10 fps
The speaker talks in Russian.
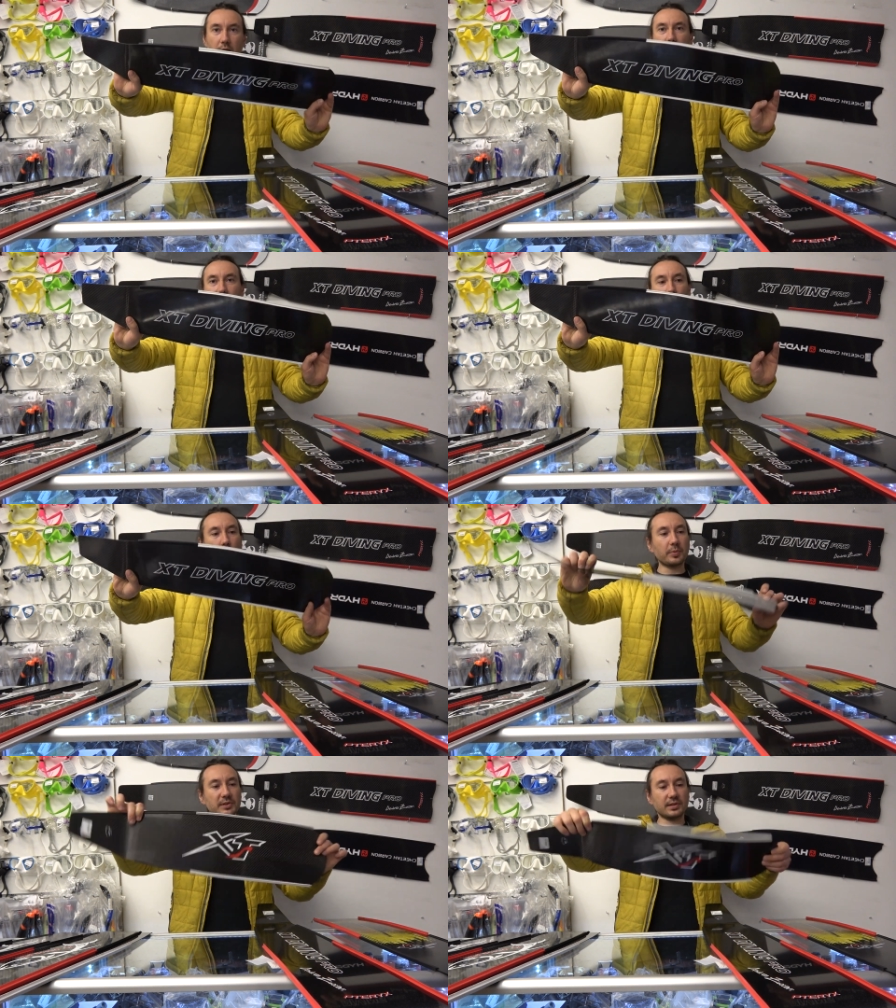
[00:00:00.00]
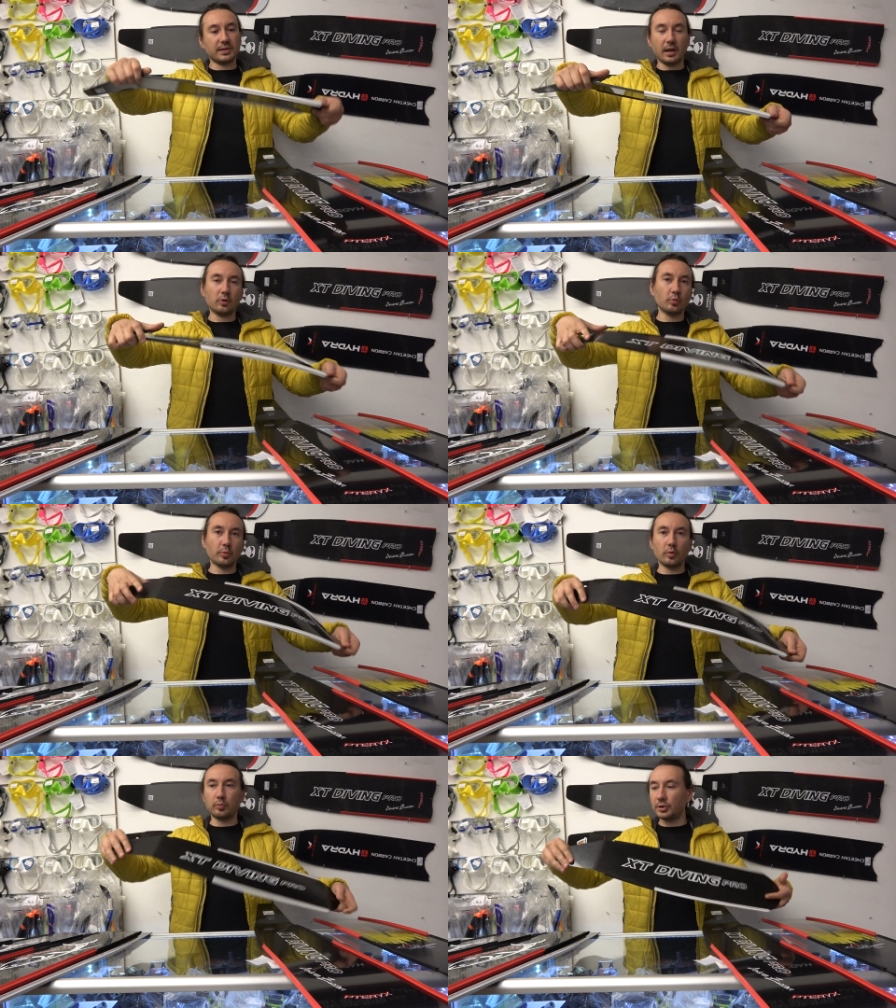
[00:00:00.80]
эта лопасть, я
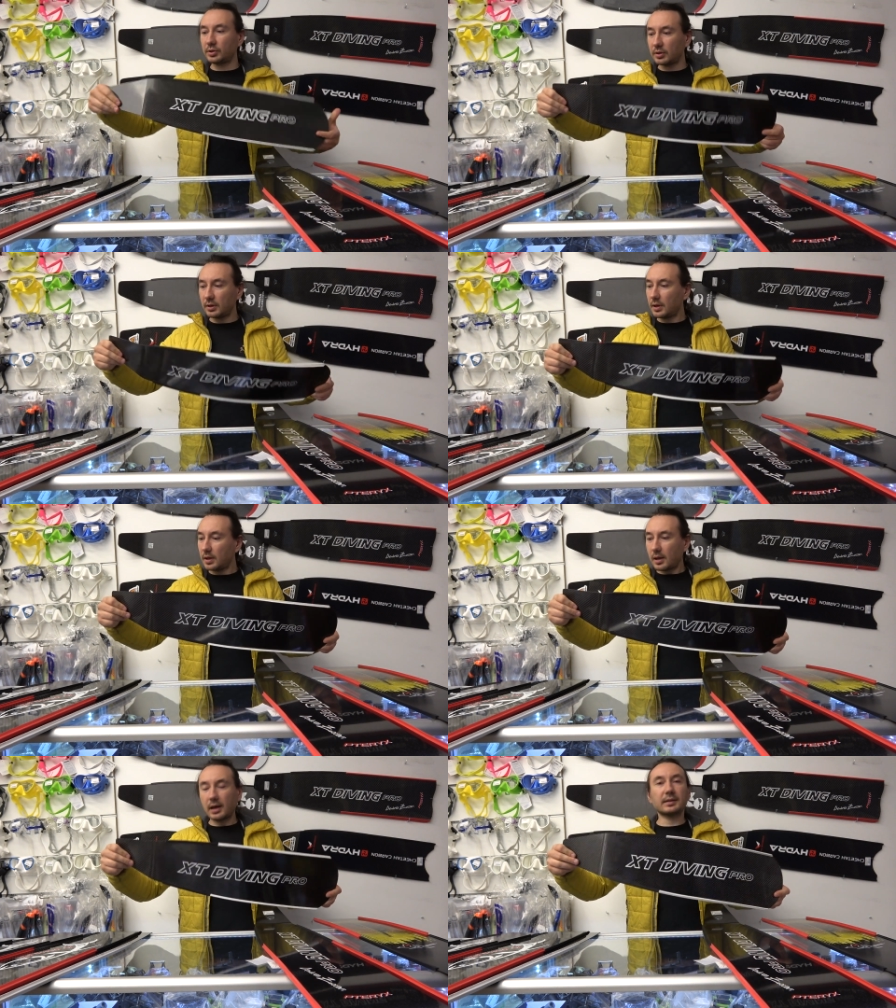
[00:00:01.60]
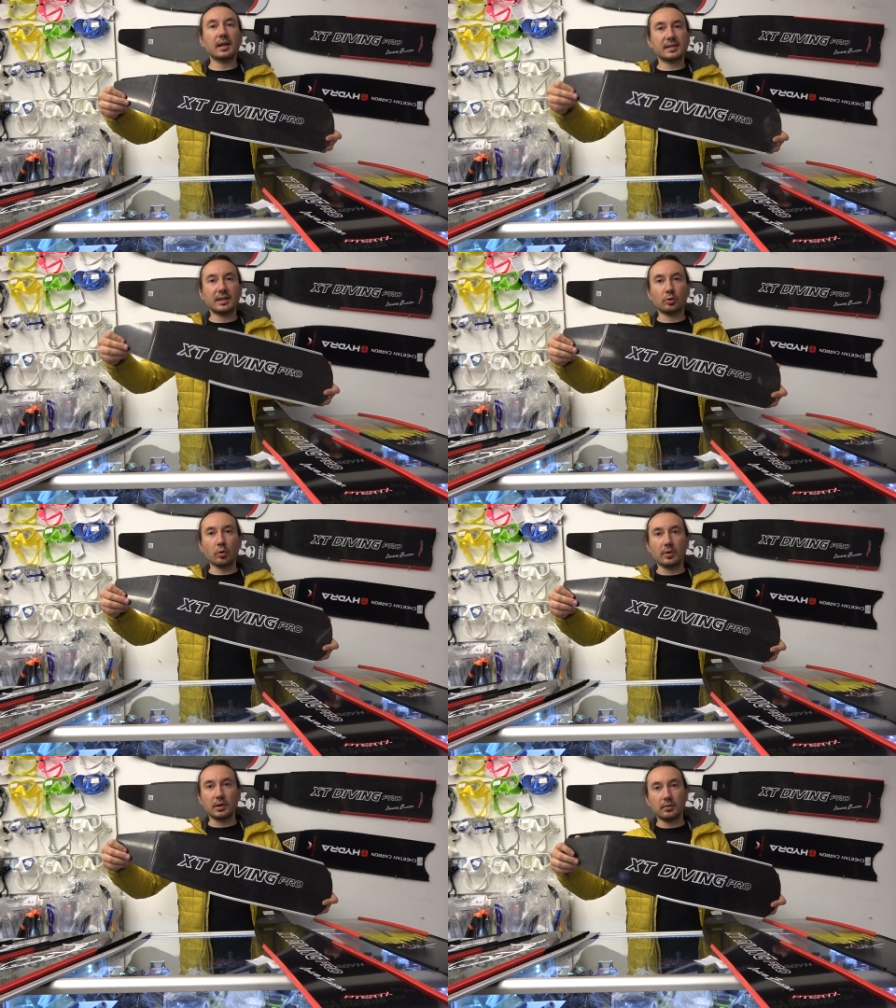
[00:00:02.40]
думаю, будет одна из
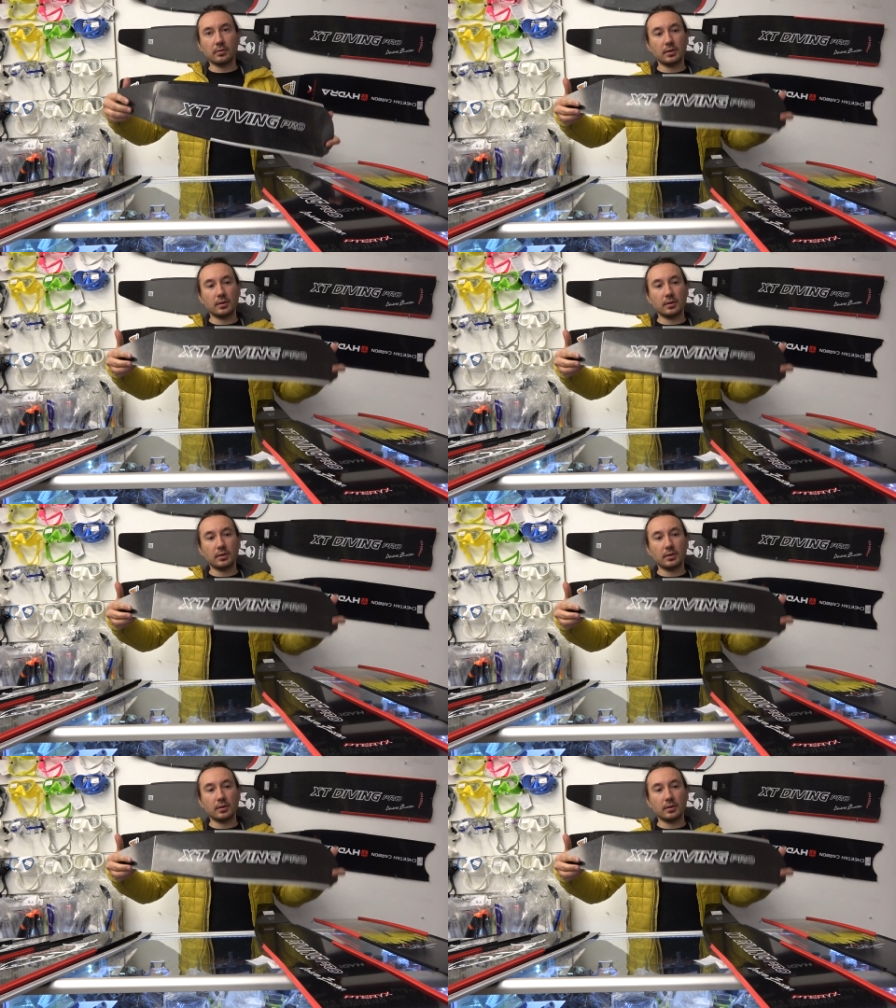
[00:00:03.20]
хитовых.